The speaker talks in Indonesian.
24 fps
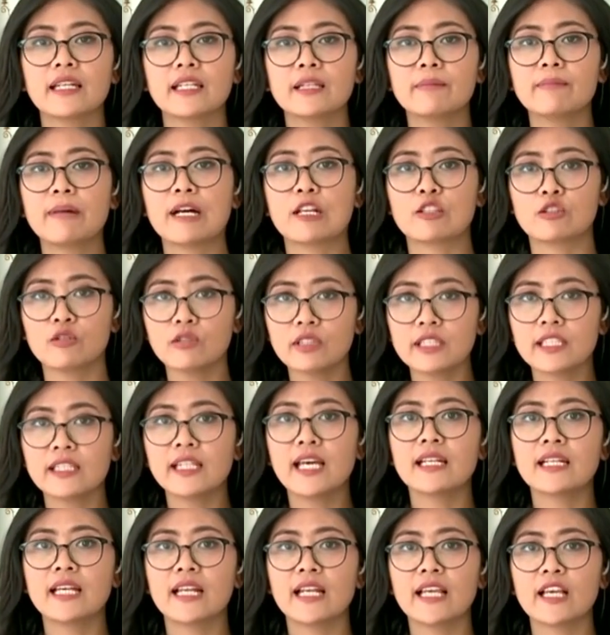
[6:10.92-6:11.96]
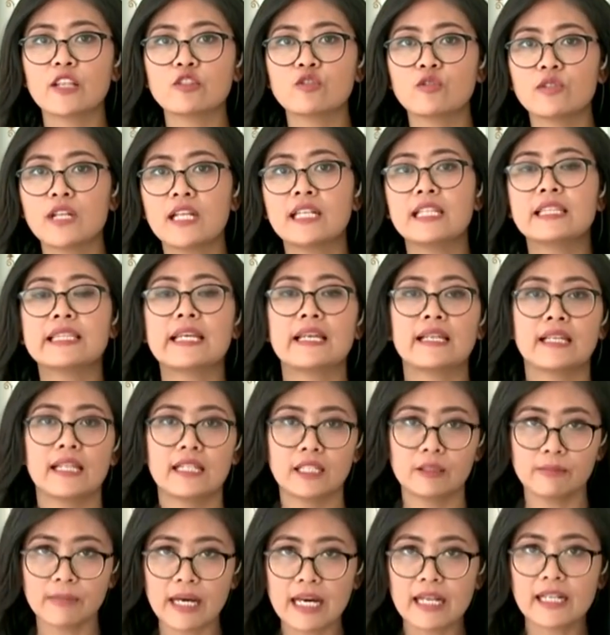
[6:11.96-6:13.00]
yang dimaksud ini adalah yang sudah
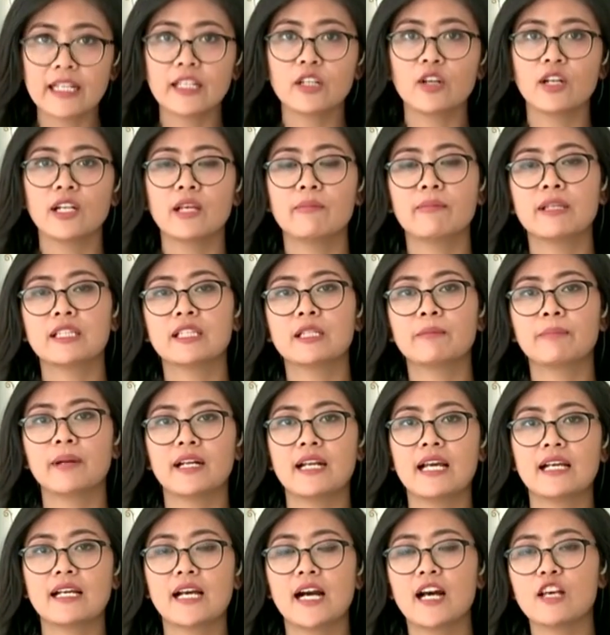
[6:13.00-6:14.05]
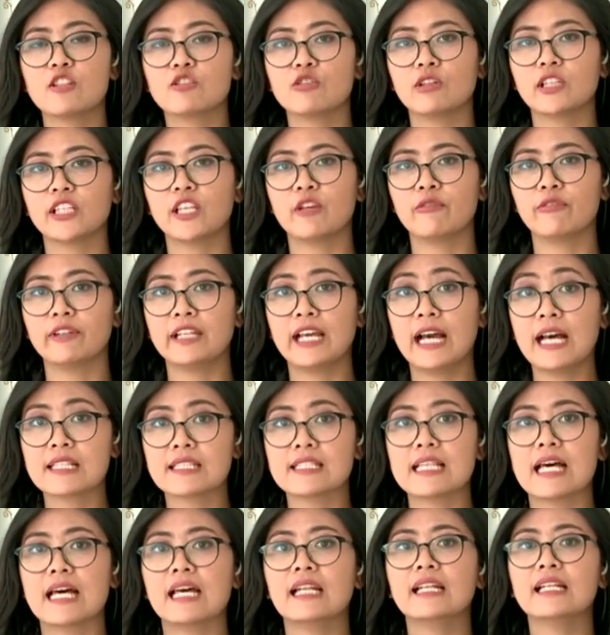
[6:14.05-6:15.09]
diteken kemarin oleh Menteri Perdagangan Zulkifli
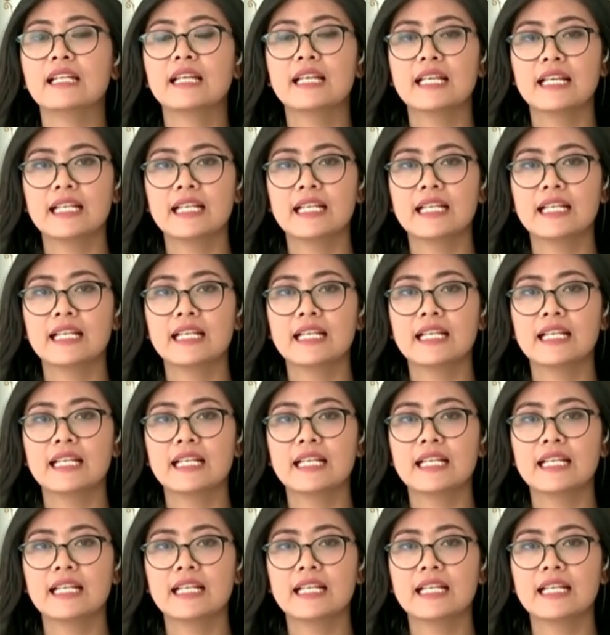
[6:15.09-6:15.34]
Hasan